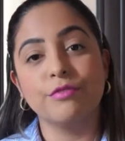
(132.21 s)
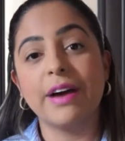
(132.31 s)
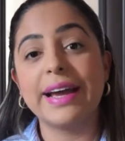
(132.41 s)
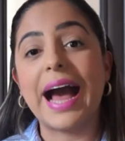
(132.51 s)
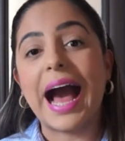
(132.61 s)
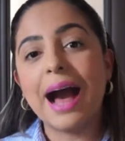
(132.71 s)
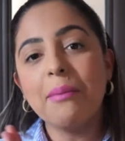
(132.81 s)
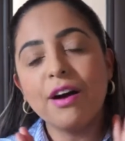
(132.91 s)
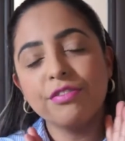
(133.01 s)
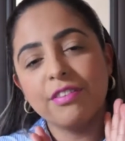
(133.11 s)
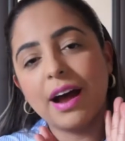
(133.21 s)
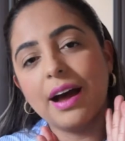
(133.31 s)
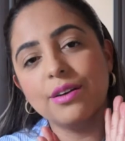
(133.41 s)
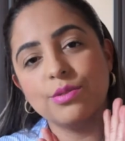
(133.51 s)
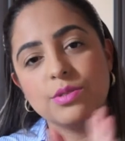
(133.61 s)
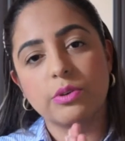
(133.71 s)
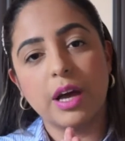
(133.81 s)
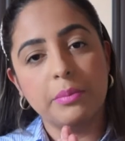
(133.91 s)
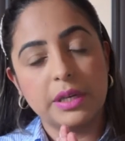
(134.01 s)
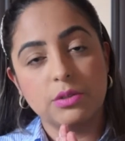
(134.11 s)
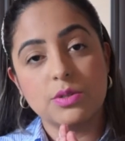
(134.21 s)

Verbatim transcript: vai abafar o seu cabelo,